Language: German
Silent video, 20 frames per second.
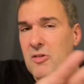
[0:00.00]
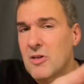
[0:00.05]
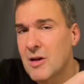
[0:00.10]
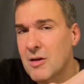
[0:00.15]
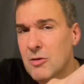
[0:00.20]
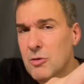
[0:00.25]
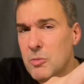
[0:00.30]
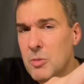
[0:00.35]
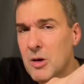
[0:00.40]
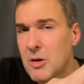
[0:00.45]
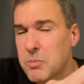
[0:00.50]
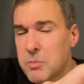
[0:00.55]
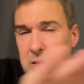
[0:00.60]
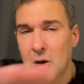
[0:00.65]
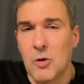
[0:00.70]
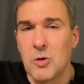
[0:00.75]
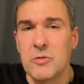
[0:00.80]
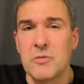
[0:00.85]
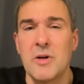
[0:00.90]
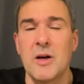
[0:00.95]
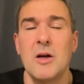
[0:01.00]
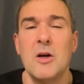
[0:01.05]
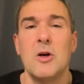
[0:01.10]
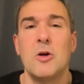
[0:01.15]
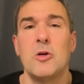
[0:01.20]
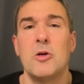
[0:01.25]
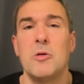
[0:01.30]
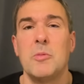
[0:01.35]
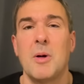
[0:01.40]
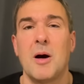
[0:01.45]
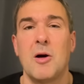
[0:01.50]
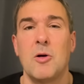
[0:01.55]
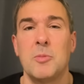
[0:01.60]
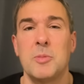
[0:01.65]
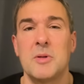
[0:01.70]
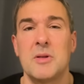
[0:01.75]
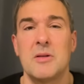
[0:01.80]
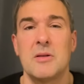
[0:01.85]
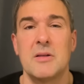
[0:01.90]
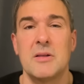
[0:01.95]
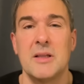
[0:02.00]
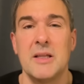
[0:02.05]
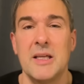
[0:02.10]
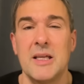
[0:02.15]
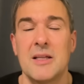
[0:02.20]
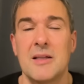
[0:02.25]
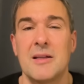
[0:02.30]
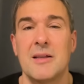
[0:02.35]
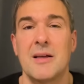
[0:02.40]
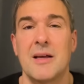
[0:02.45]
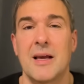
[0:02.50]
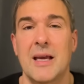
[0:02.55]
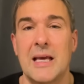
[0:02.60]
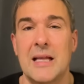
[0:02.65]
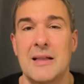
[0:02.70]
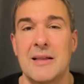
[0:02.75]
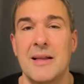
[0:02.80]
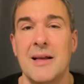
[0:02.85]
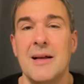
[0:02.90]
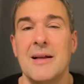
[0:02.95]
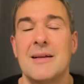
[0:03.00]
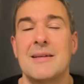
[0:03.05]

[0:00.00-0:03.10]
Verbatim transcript: darüber brauchen wir überhaupt nicht reden.